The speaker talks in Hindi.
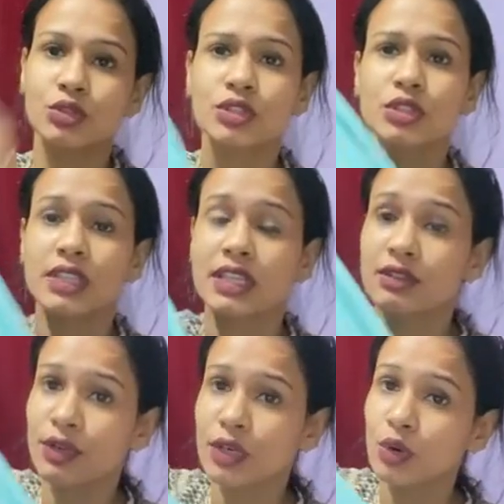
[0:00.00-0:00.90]
हो तो
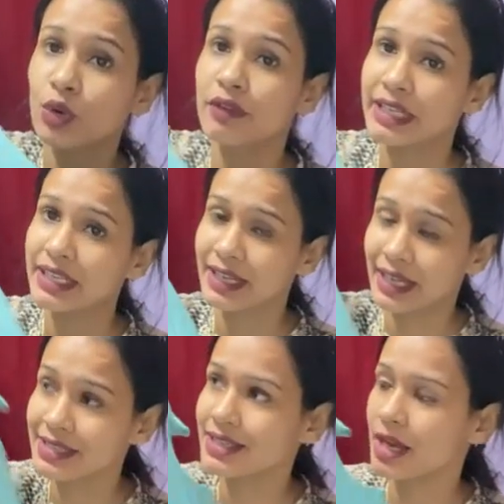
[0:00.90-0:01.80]
इट विल गो वेरी
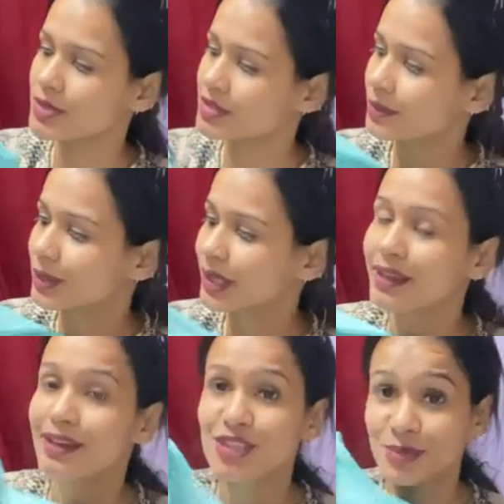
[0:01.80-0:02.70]
नाइस आप इसके लिए
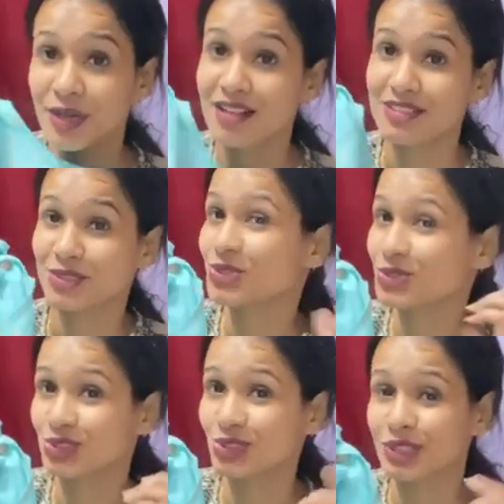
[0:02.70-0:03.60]
इयर भी डाल सकते हो
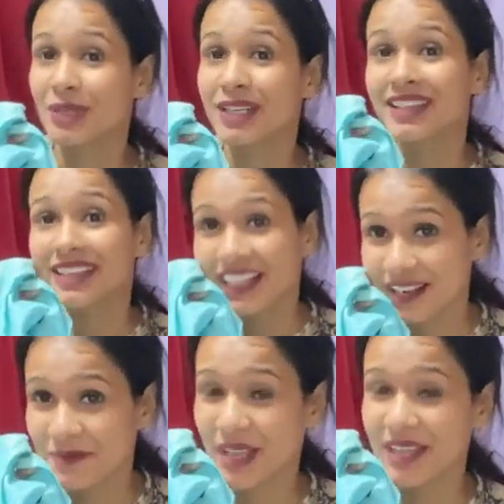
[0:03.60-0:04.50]
छोटी छोटी
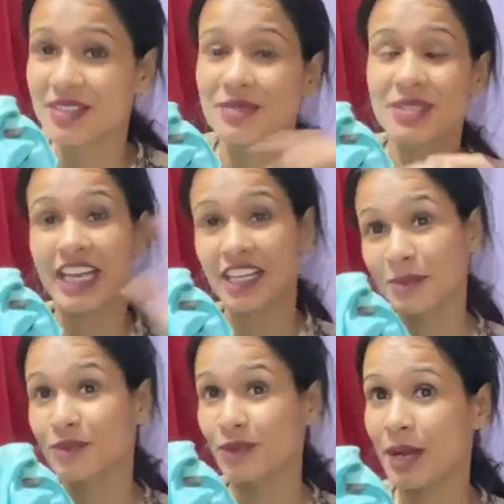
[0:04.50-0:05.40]
मैंने साइड
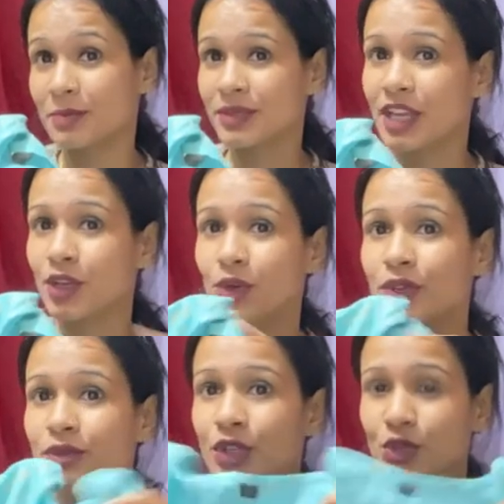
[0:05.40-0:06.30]
में आप देख रहे हो
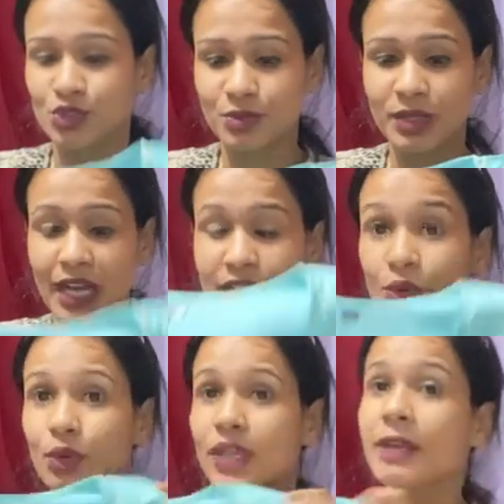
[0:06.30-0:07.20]
वीडियोज़ भी आई
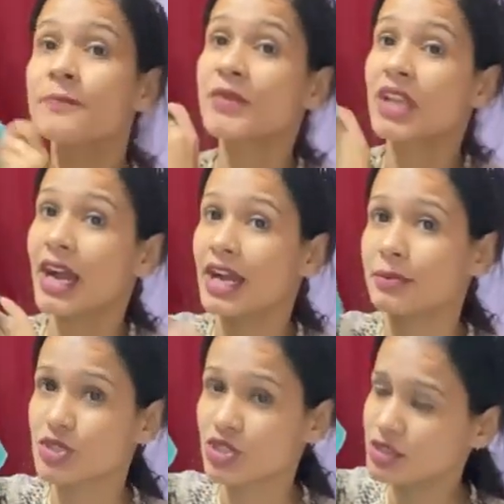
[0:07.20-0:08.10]
होगी एंड
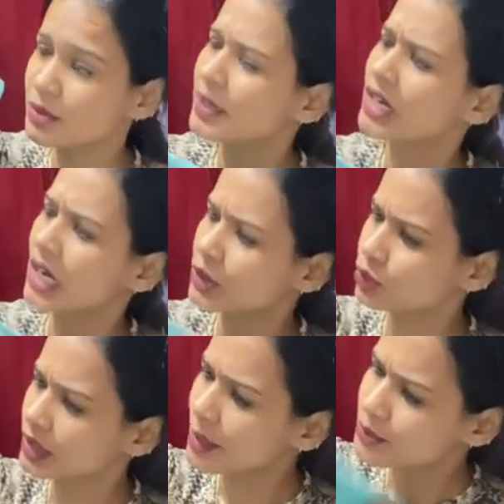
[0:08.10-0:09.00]
पिक्चर्स भी मैं लगा
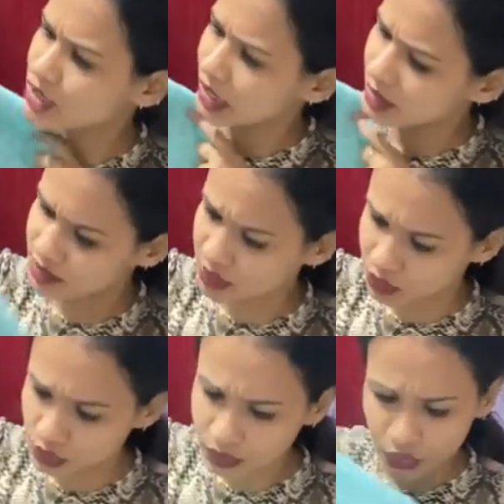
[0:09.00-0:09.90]
दूंगी आप चेक कर
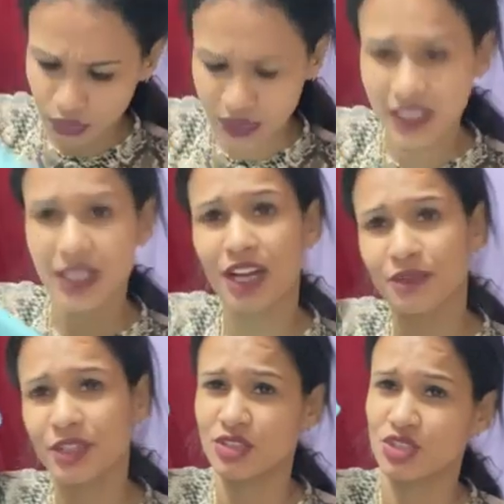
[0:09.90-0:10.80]
सकते हो तो ये
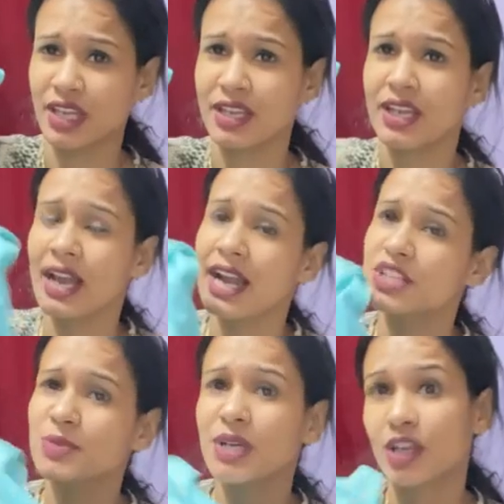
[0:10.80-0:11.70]
काफ़ी अच्छा है एंड
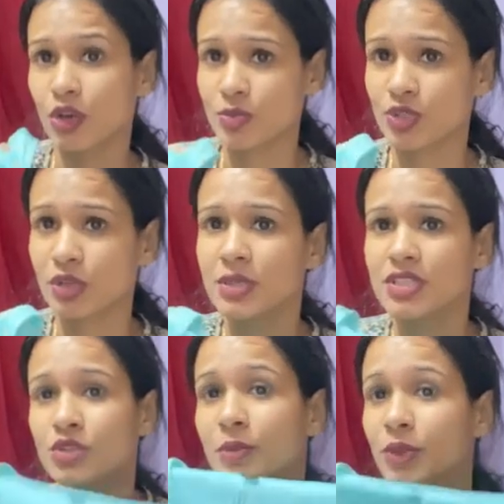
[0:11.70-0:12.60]
इसमें कलर ऑप्शन भी
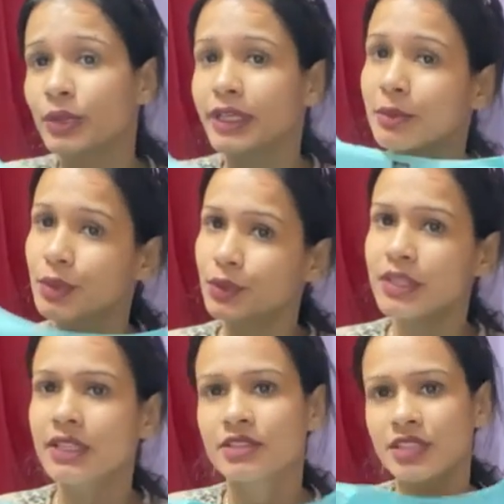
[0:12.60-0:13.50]
जिसको ब्लू लेना ब्लू
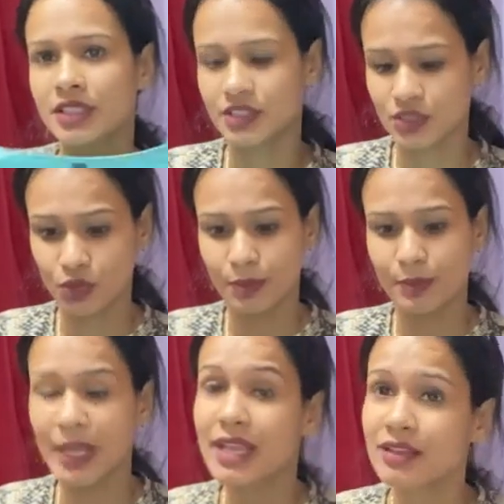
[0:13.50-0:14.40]
लिए जिसको
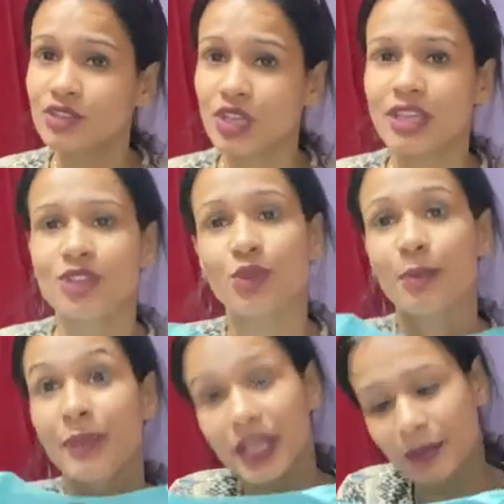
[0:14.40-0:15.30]
पिंक चाहिए तो वो
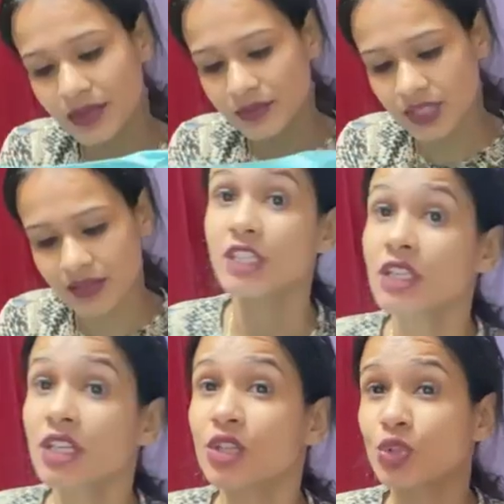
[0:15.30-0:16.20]
पिंक पे भी जा
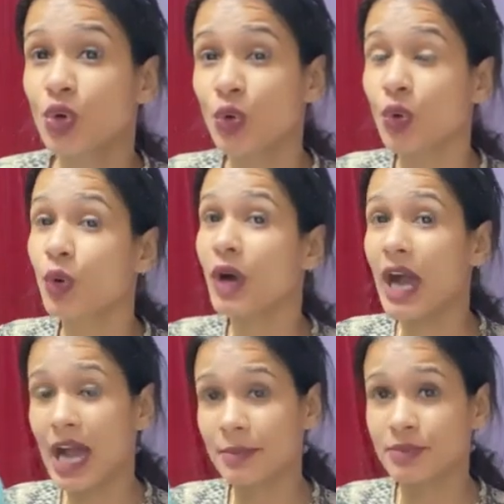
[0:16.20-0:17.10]
तो
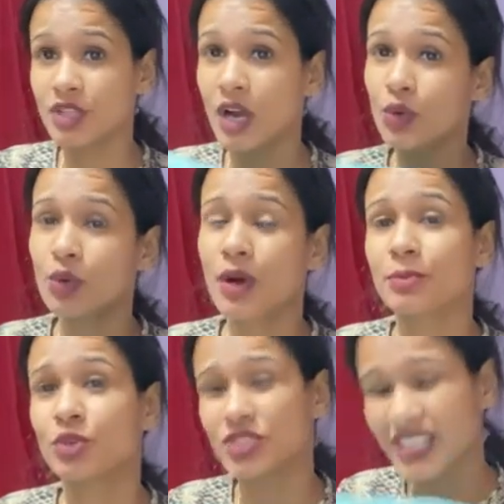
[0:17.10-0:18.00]
आप चाहो
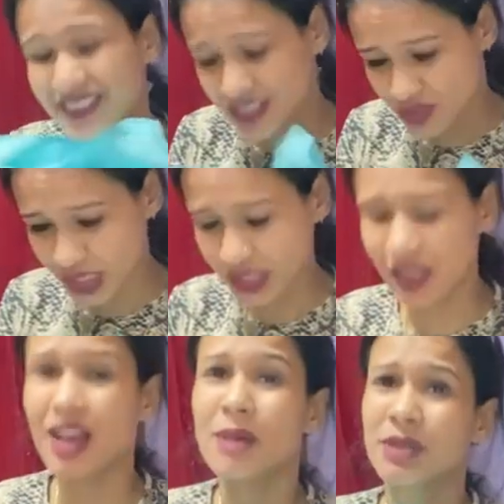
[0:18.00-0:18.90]
आपको जैसे चाहिए
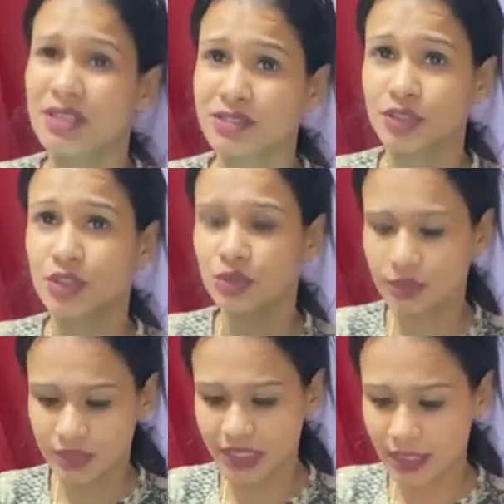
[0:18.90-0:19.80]
आप कर सकते हो
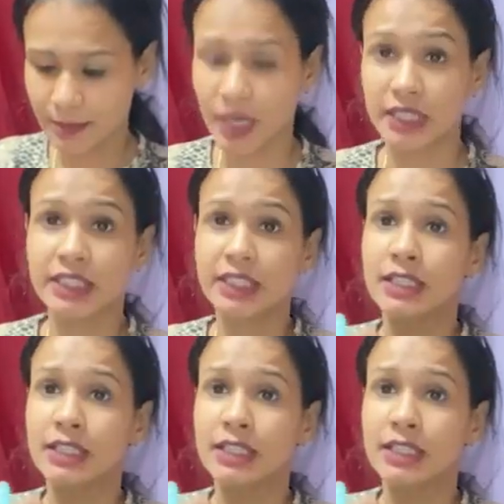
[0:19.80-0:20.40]
ठीक है बाकी